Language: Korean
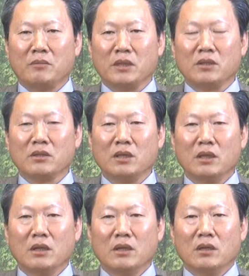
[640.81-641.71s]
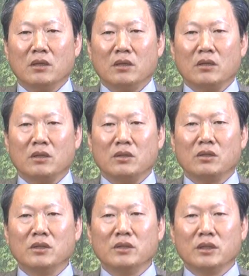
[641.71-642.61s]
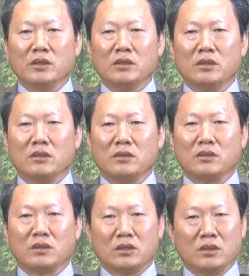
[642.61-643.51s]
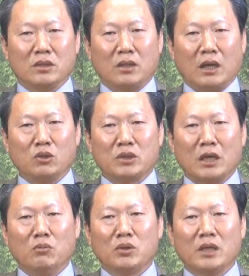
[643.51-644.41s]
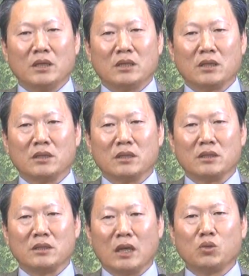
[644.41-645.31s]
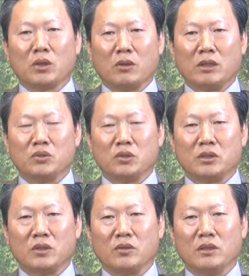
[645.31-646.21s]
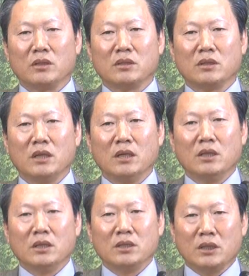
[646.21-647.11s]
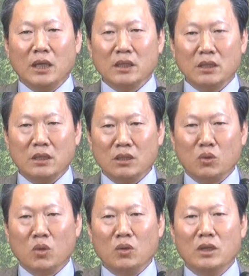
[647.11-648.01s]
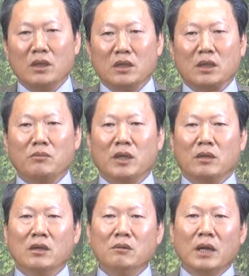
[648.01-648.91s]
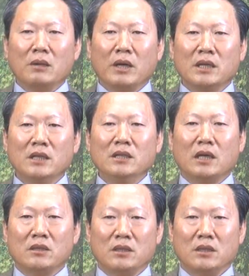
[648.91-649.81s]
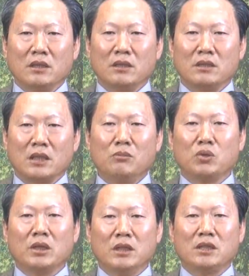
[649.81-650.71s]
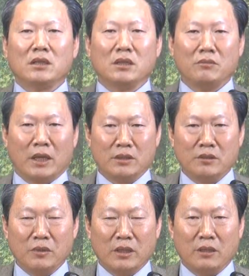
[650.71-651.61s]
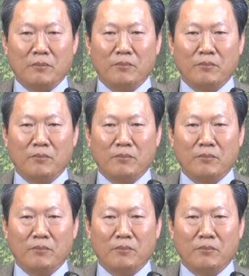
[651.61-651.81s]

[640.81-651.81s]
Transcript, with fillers: 막 이런 어, 이런 그, 그 아주 잘못된 그런 그 사조라고 할 수 있어요. 이런 신학이 있고 그 다음에 얼마나 많은 이단들이 잘못된 이단들이 많습니까?